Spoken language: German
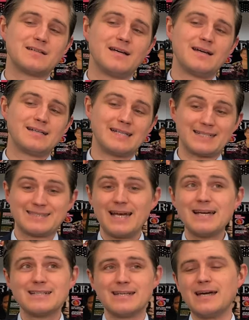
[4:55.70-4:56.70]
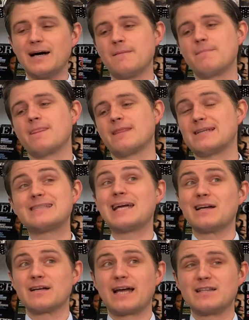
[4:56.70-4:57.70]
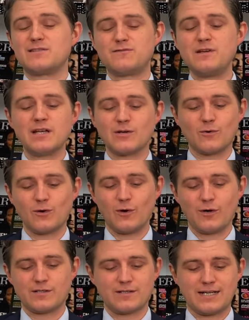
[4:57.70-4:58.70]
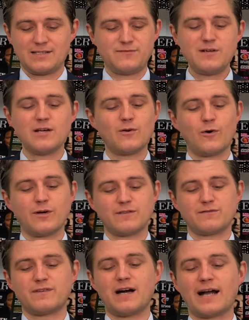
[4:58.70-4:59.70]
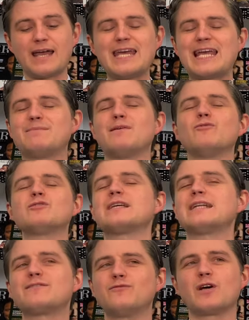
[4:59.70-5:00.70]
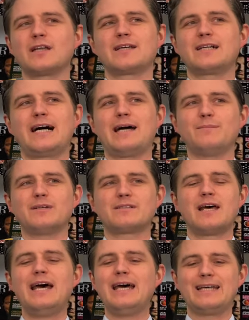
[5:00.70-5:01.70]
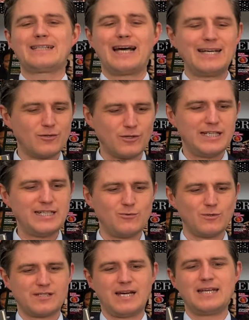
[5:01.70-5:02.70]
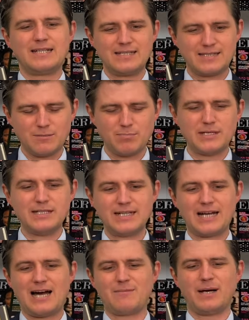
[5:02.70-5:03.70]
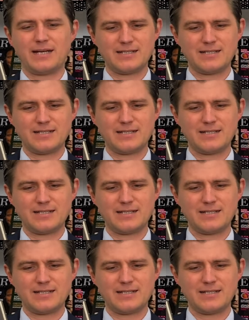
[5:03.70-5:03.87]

Das dachte er. Das denken ganz viele junge Leute. Ganz viele Leute fragen, ja, aber wo ist denn das wirkliche Geheimnis? Es kann doch nicht nur sein, diszipliniert arbeiten,